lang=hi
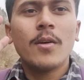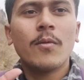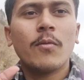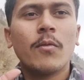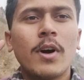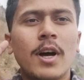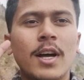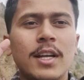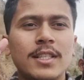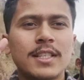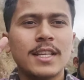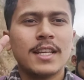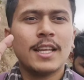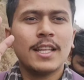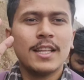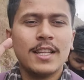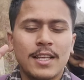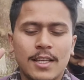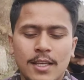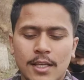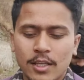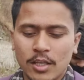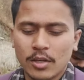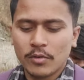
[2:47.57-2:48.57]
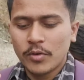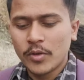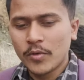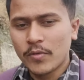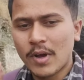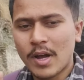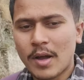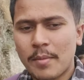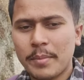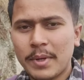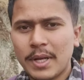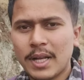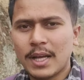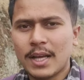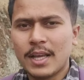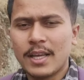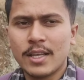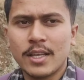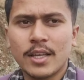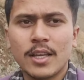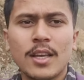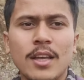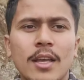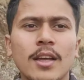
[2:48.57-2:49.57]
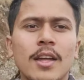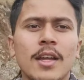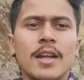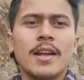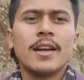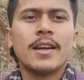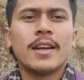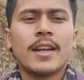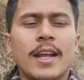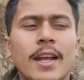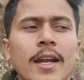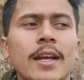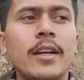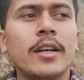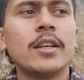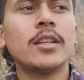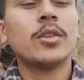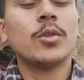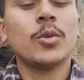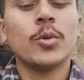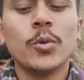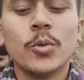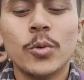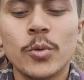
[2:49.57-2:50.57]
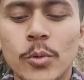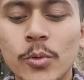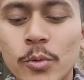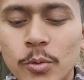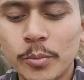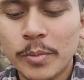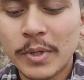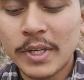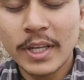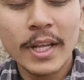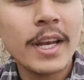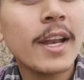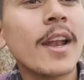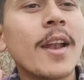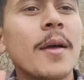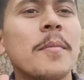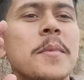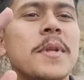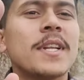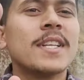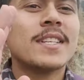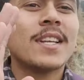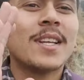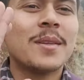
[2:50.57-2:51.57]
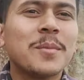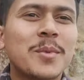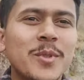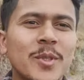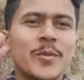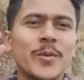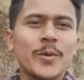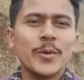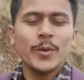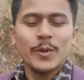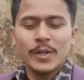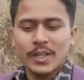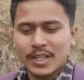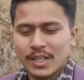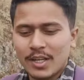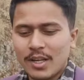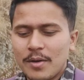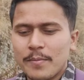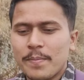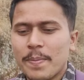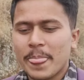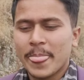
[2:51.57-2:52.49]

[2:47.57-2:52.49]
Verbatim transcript: वहाँ जगह देखेंगे फिर वहाँ पर लगाएंगे टेंट तो बने रहना मेरे साथ पूरी वीडियो देखना